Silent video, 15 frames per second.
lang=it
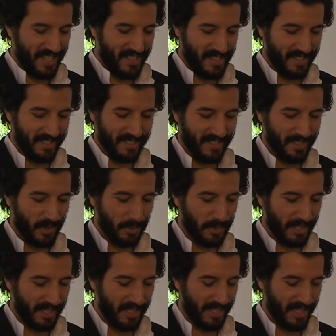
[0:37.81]
sentito
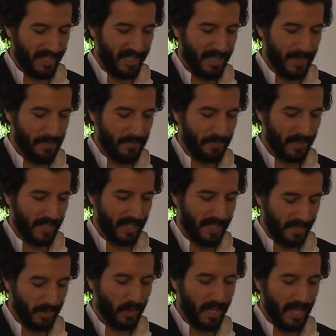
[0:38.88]
perché mh,
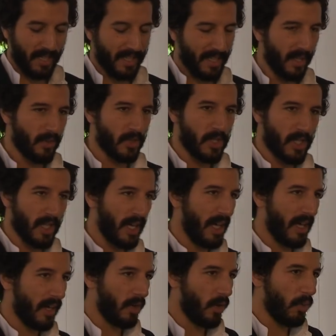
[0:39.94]
credo che anche riuscire
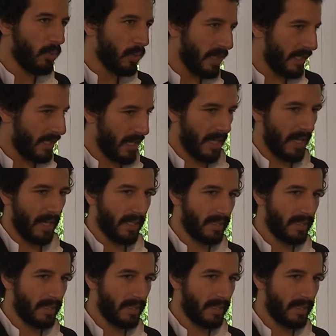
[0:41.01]
a comunicare,